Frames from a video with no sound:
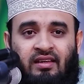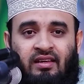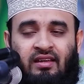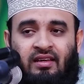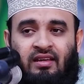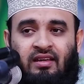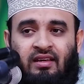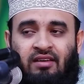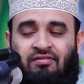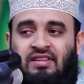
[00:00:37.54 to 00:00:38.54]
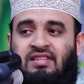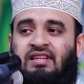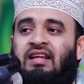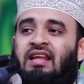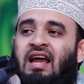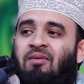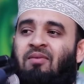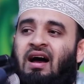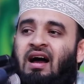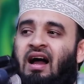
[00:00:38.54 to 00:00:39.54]
প্রতিবেদনে বলা হয়
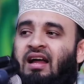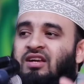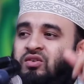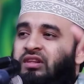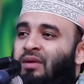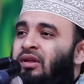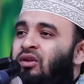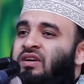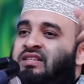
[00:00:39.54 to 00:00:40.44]
মালয়েশিয়ার পুলিশ হেডকোয়ার্টারে